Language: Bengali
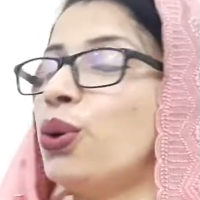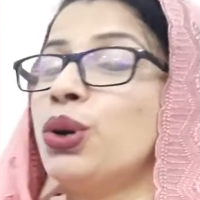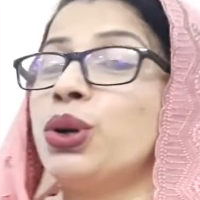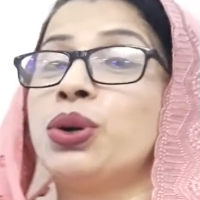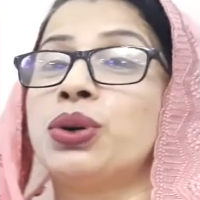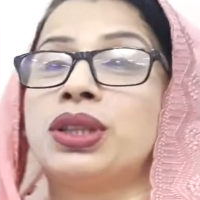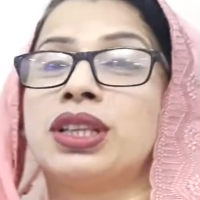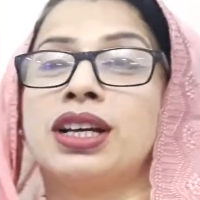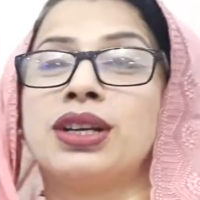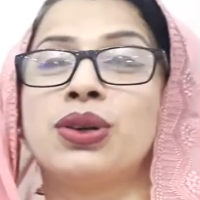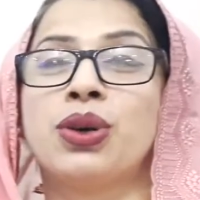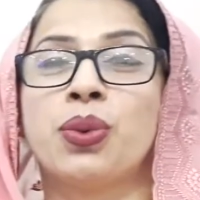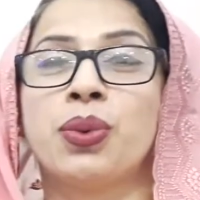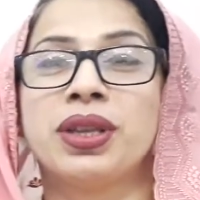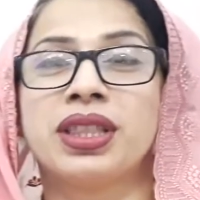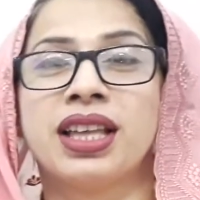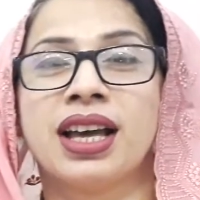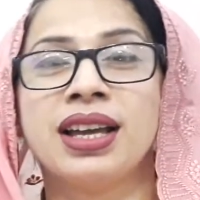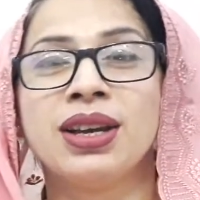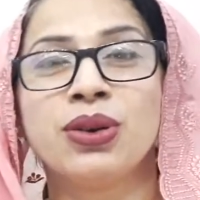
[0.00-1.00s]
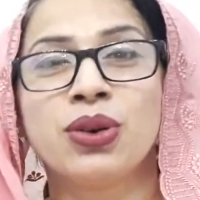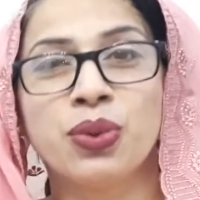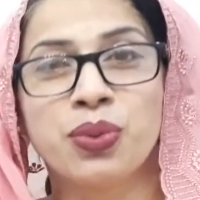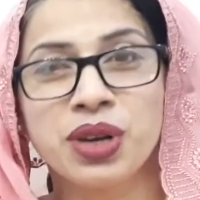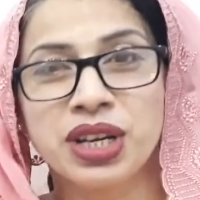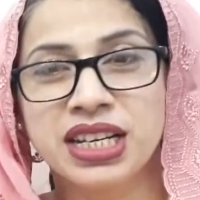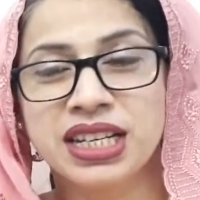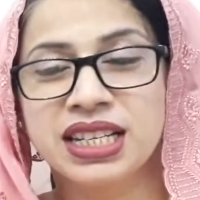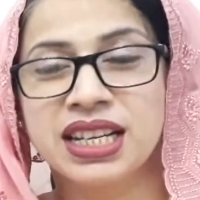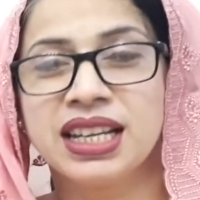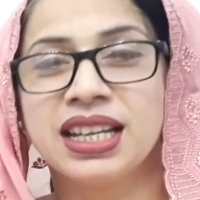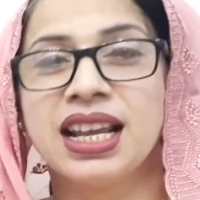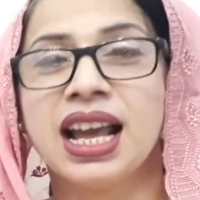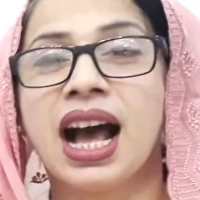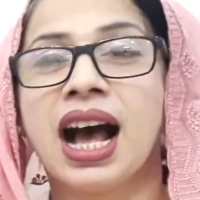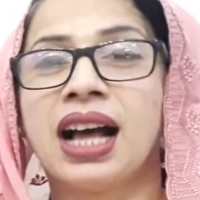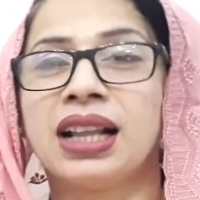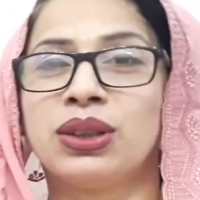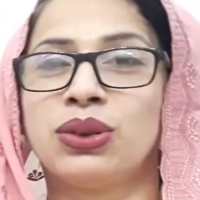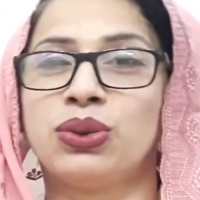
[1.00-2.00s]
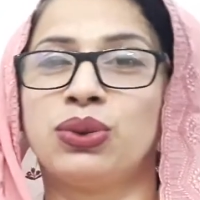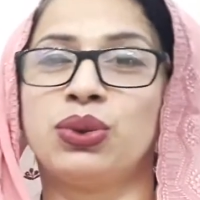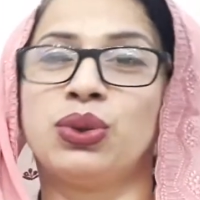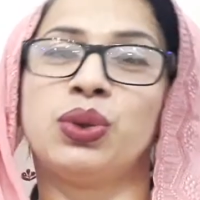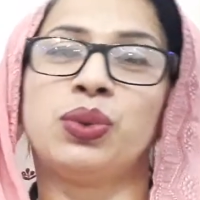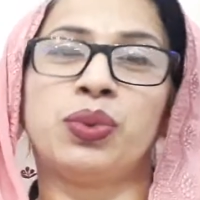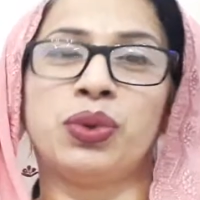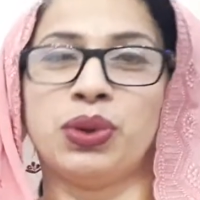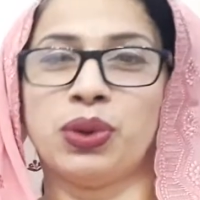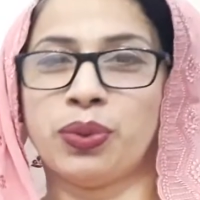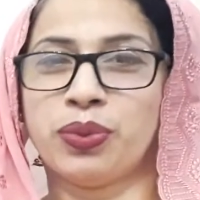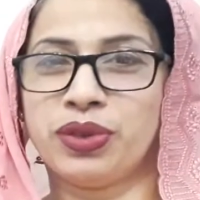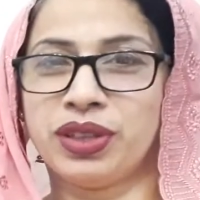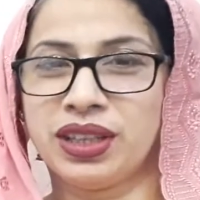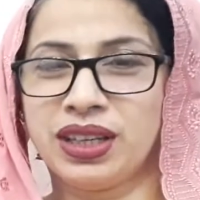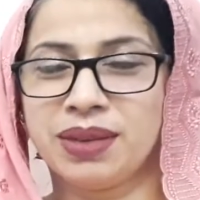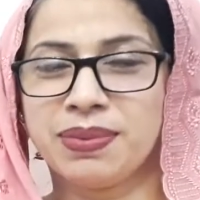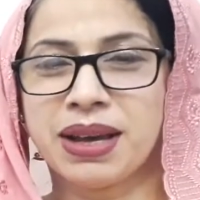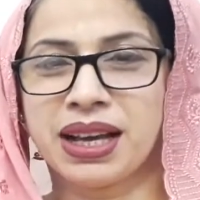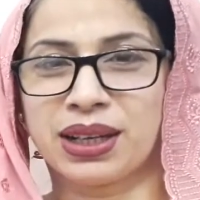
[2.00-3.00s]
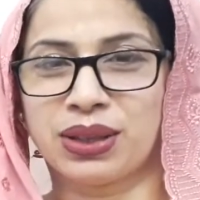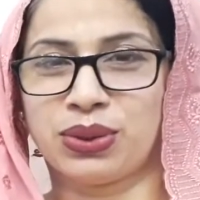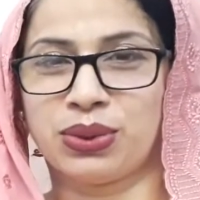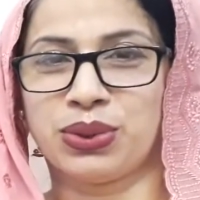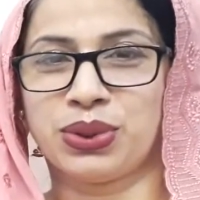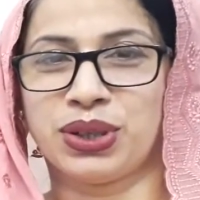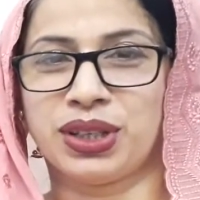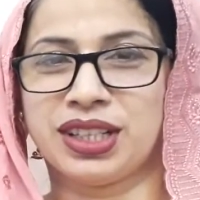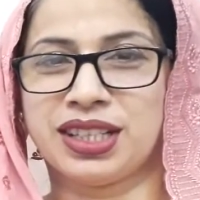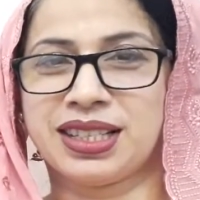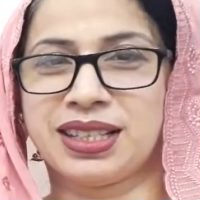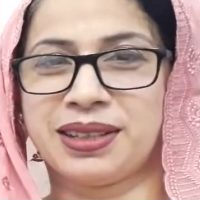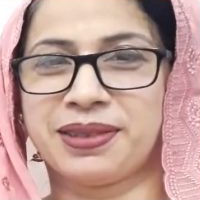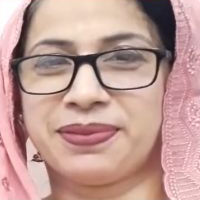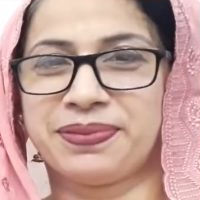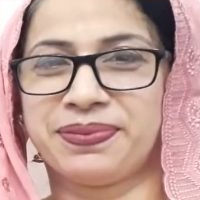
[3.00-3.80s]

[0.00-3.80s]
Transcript: ঐকতান কবিতায় কবির সেই আত্ম উপলব্ধি ব্যক্ত হয়েছে